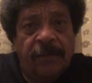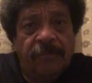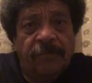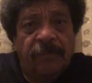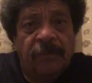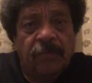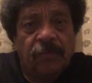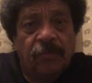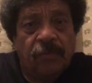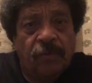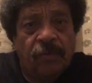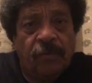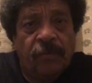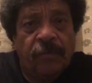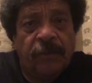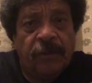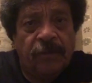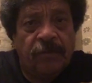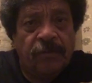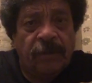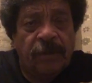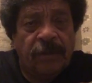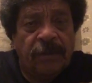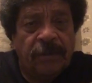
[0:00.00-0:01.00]
بمرور
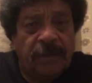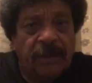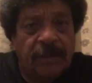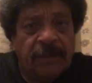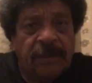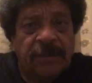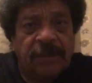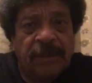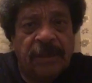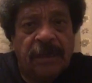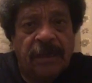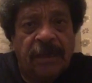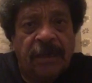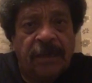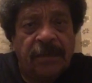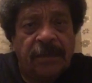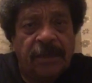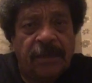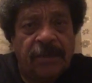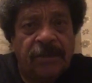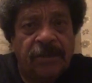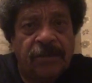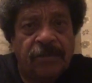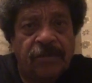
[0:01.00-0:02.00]
113 سنه على
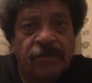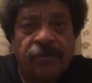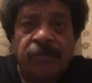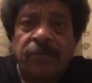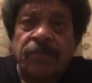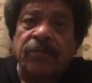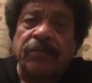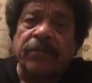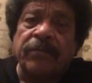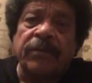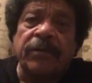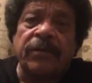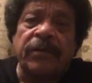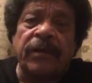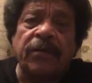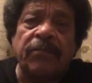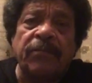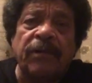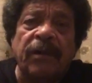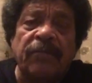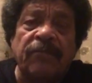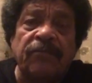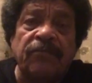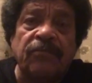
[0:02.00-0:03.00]
تاسيسه
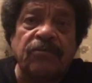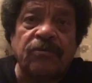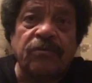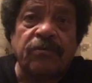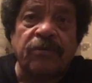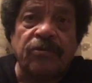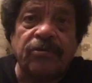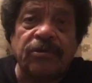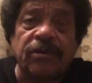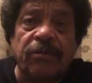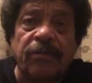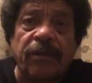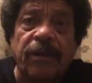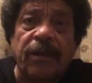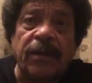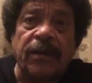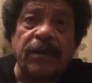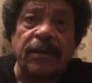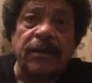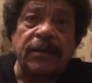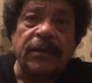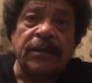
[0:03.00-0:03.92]
عام 1907